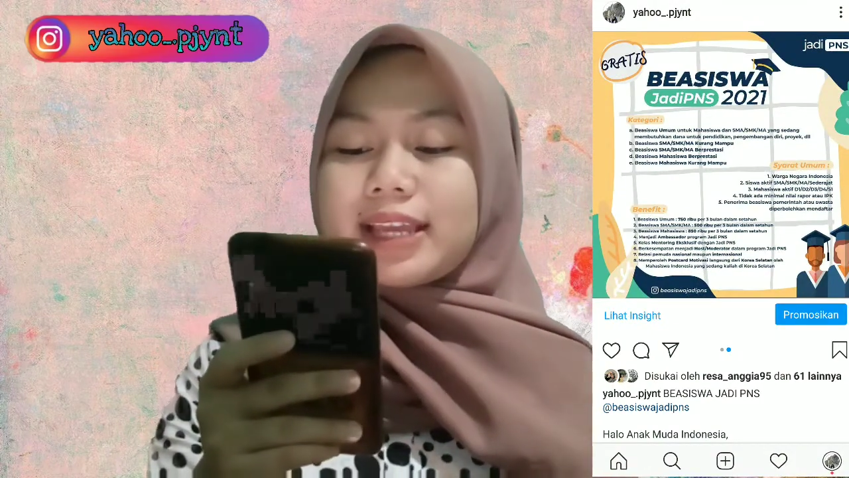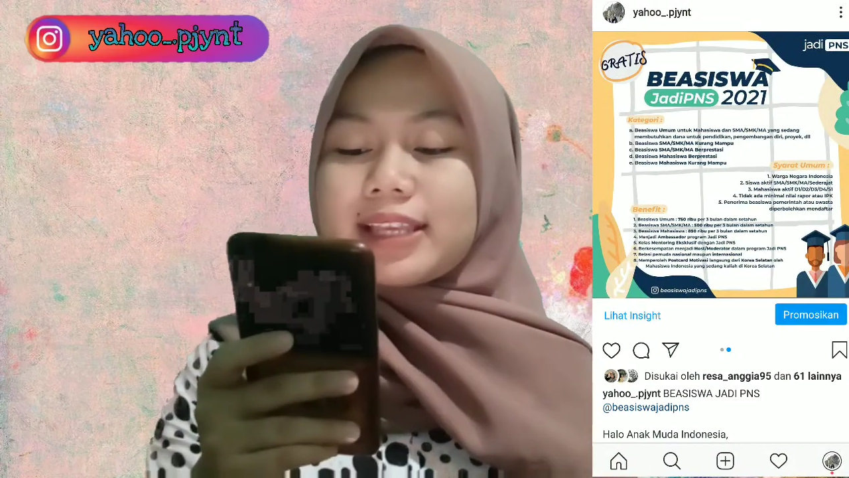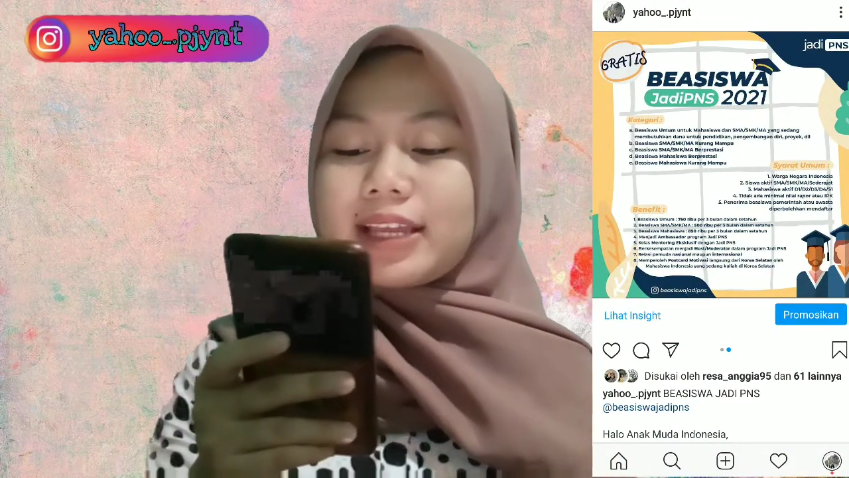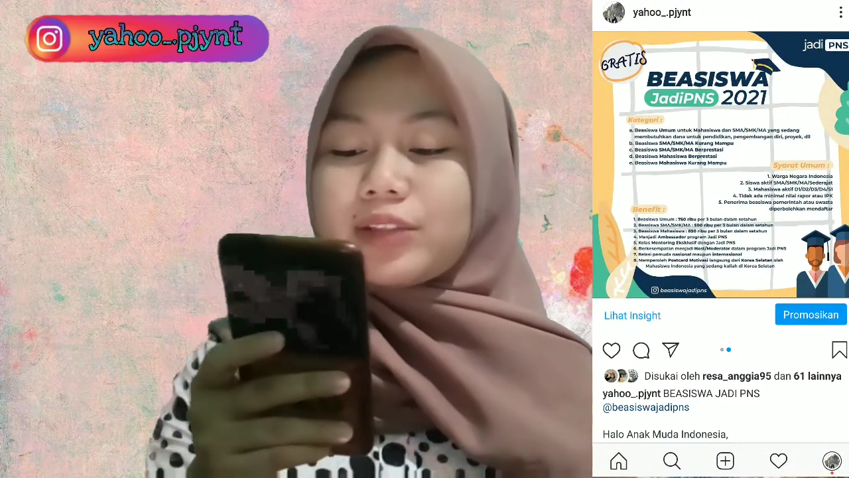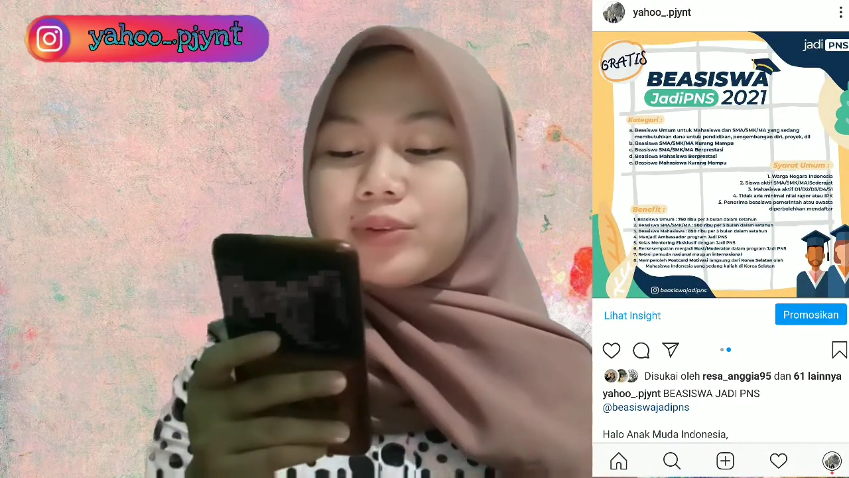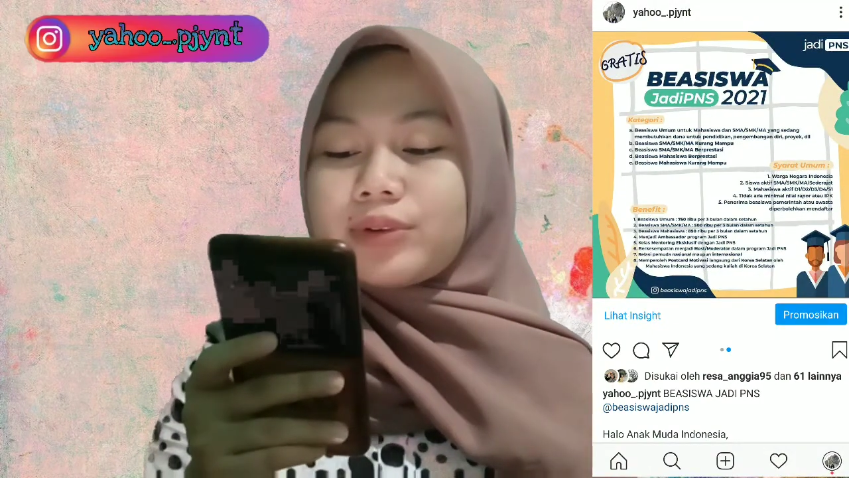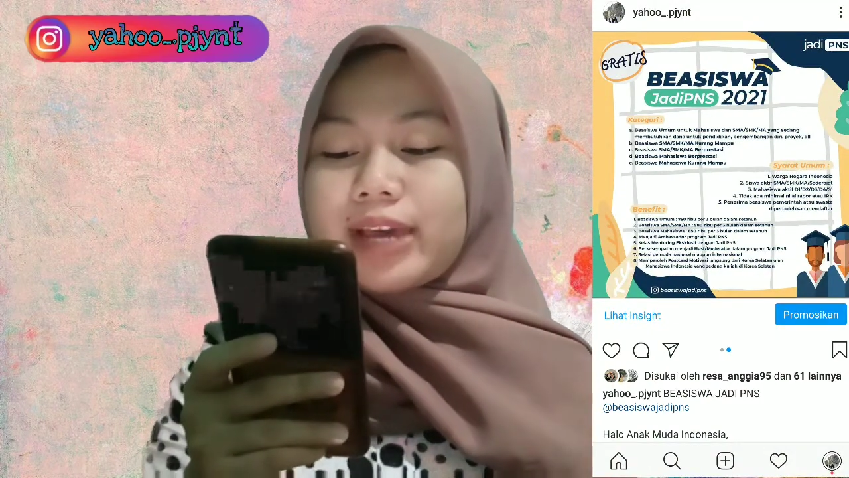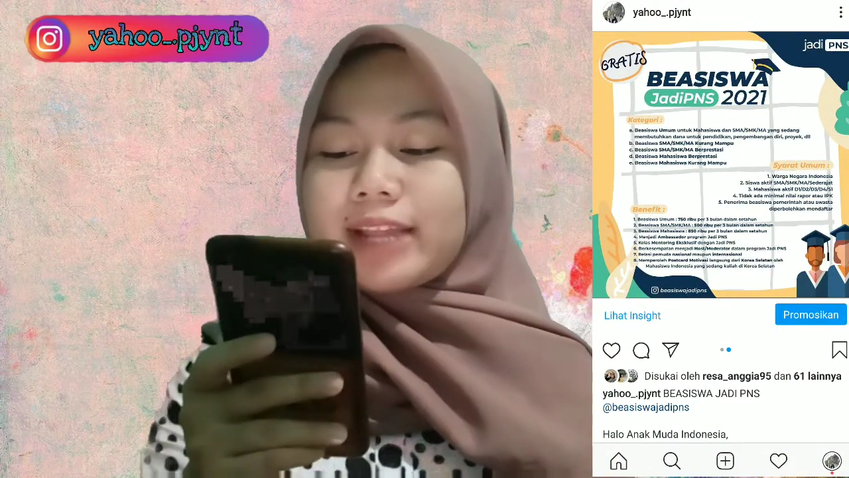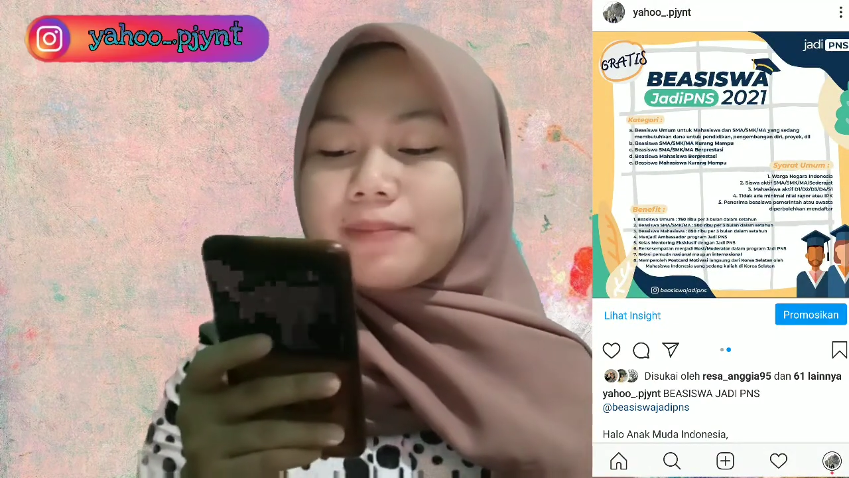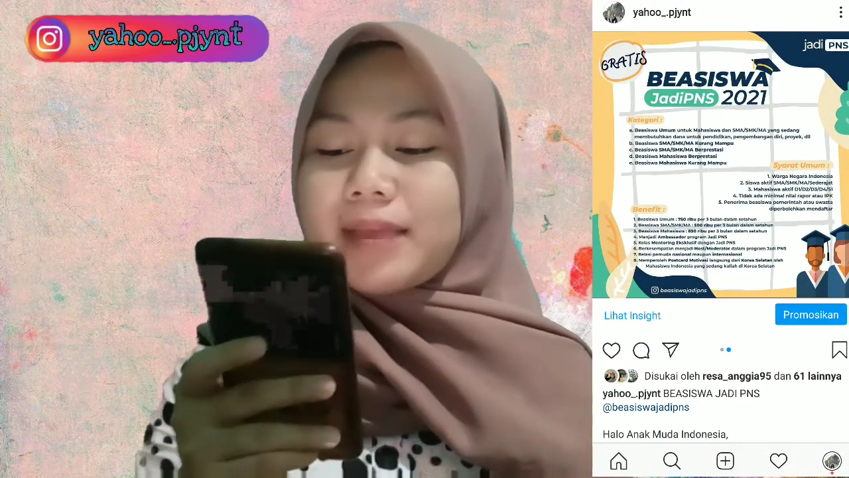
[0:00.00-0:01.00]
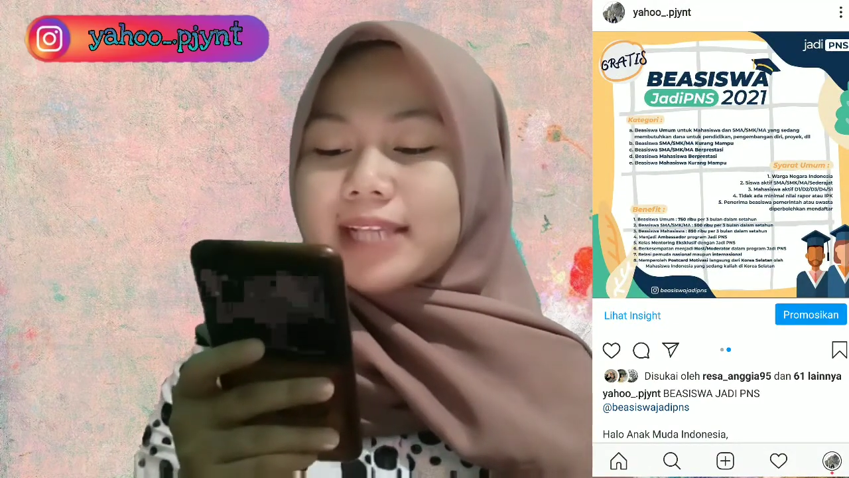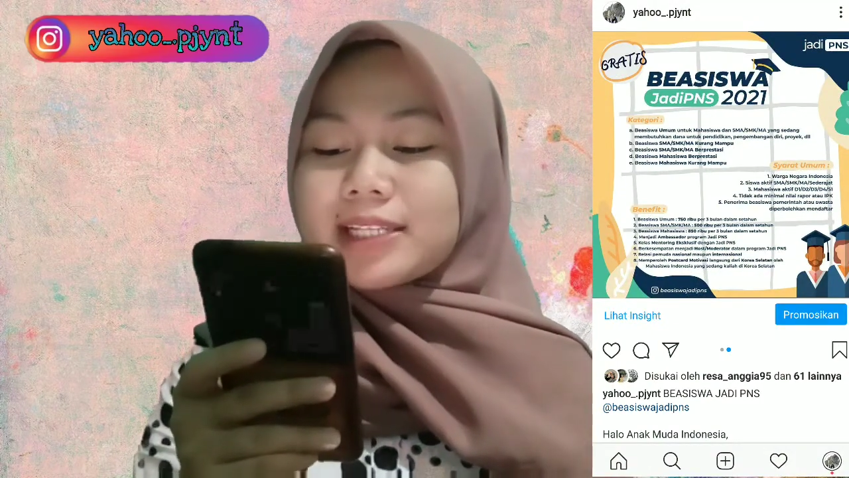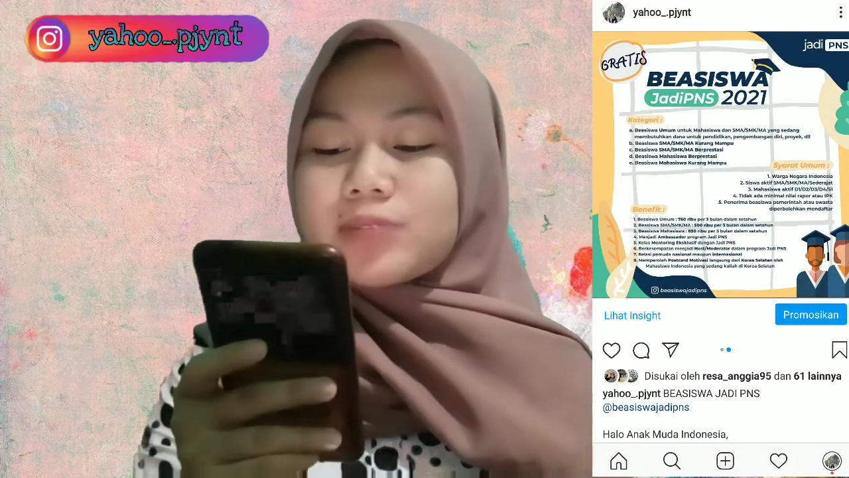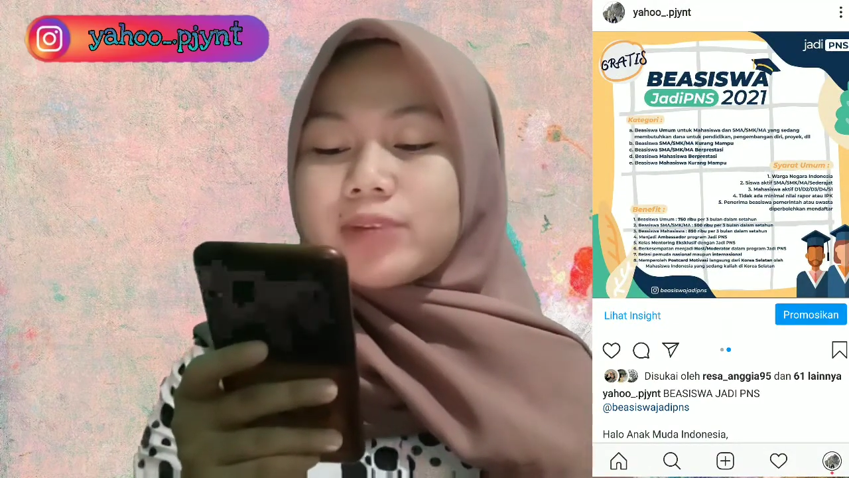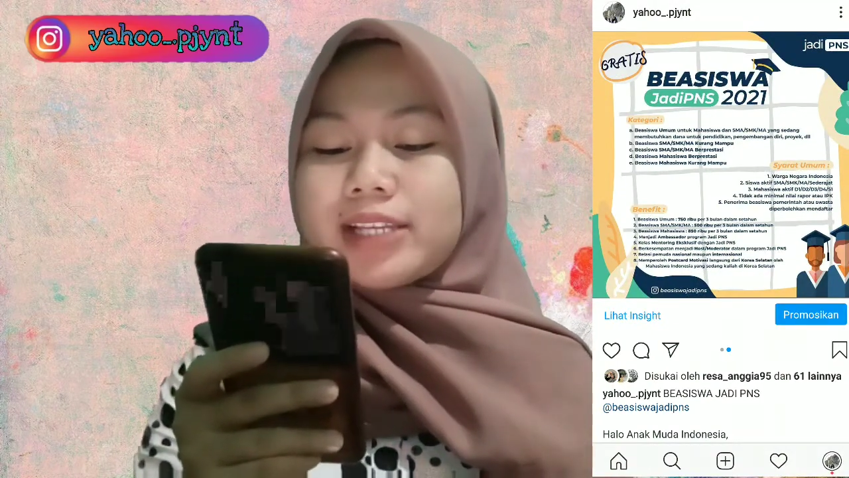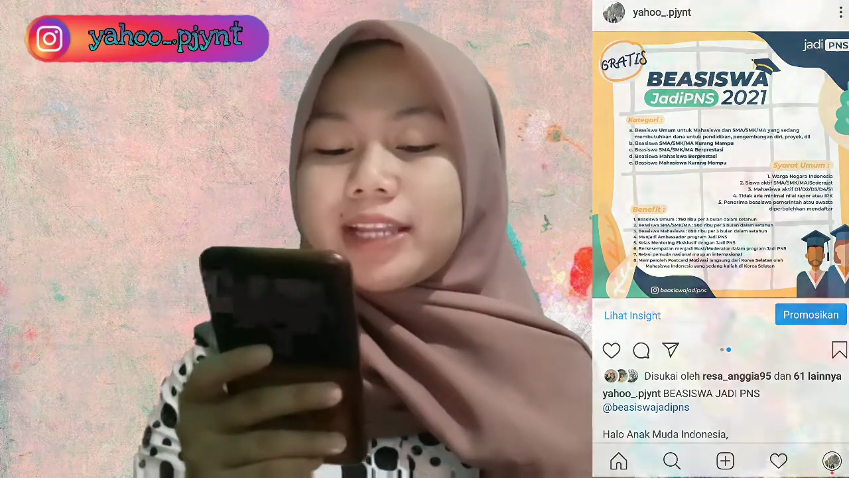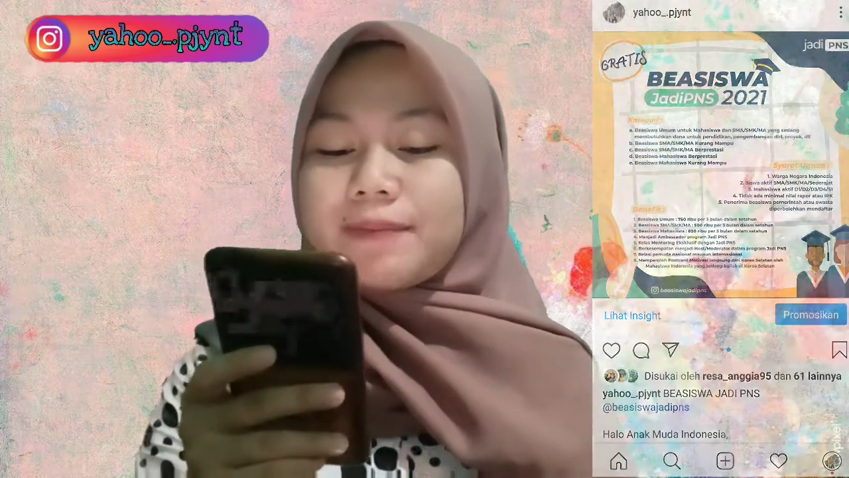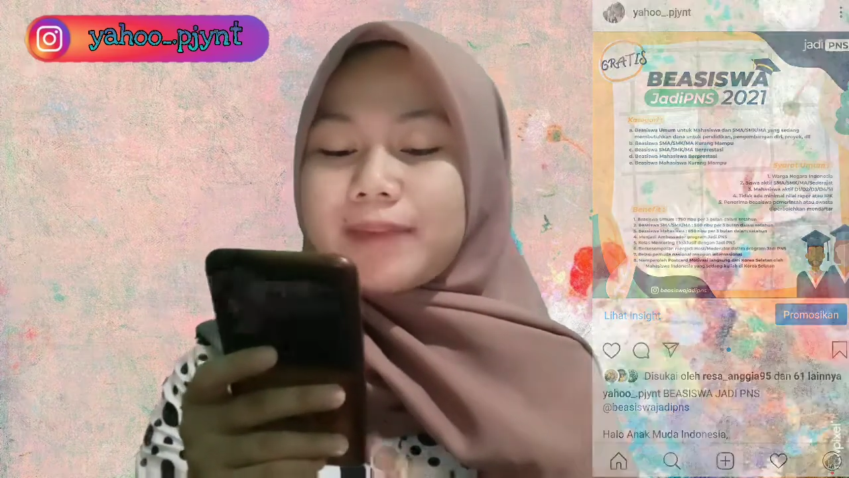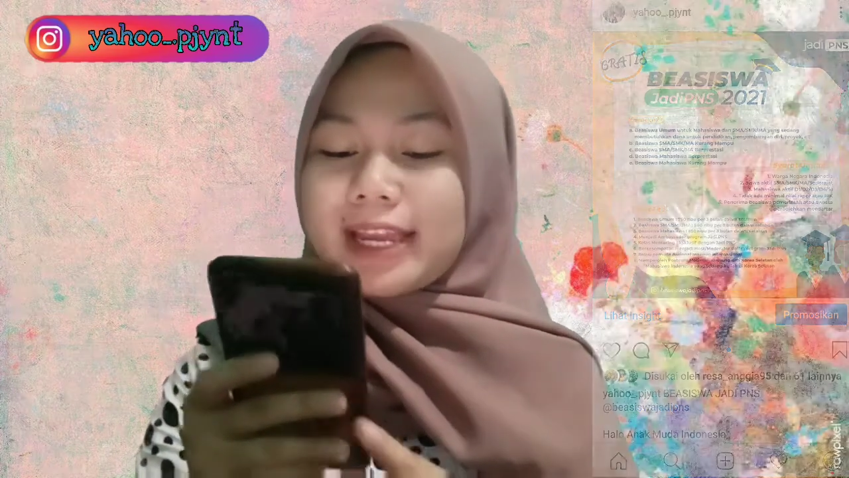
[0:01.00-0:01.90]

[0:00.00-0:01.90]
tagnya itu at beasiswa jadi